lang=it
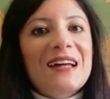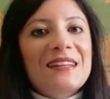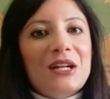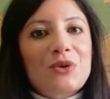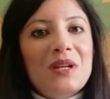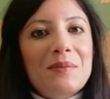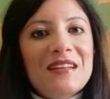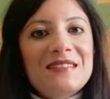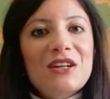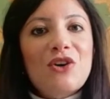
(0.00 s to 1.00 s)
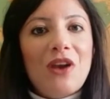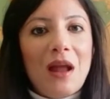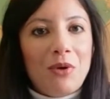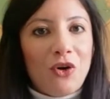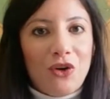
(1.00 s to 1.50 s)
Da alcuni mesi
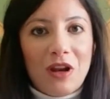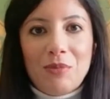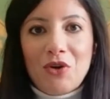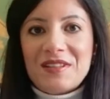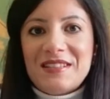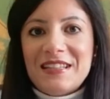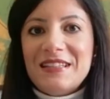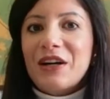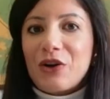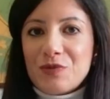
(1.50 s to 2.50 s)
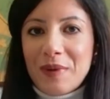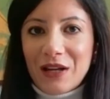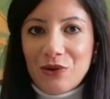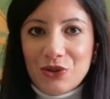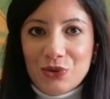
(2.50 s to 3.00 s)
collaboro con il blog Zin
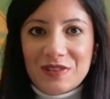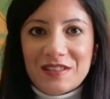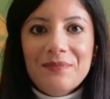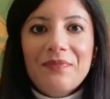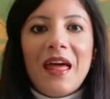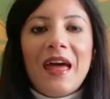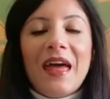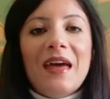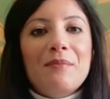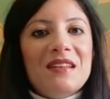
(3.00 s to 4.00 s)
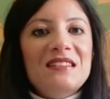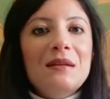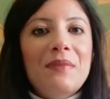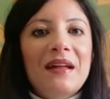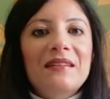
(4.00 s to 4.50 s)
Rosmarino News e
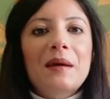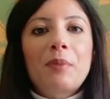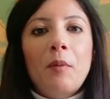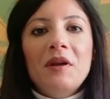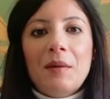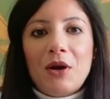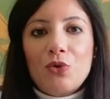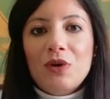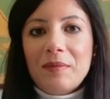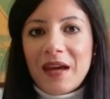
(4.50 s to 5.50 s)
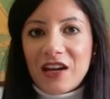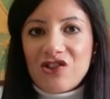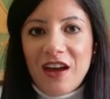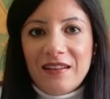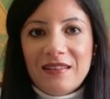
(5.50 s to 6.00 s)
mensilmente proponiamo alcune mie
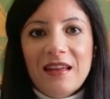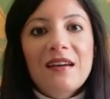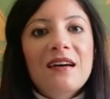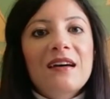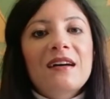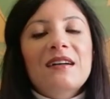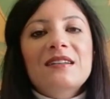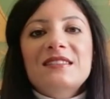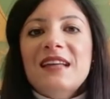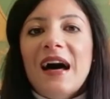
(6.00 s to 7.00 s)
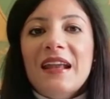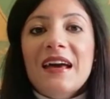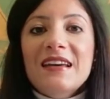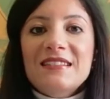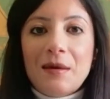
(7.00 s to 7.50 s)
ricette eh,
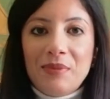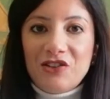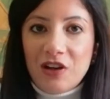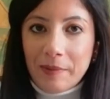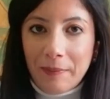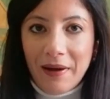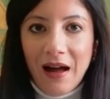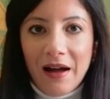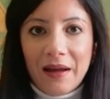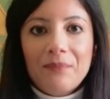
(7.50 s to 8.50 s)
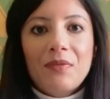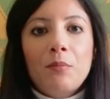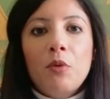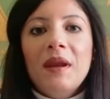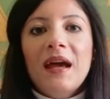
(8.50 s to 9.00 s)
sane e semplici da preparare,
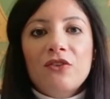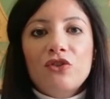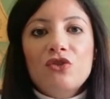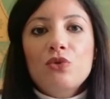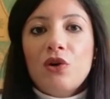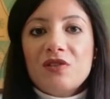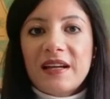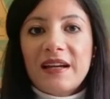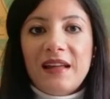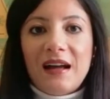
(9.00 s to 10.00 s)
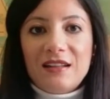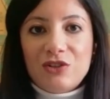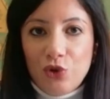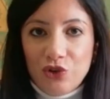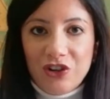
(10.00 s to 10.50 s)
pubblicandole sui nostri canali
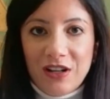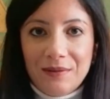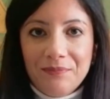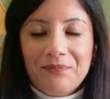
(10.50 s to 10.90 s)
social.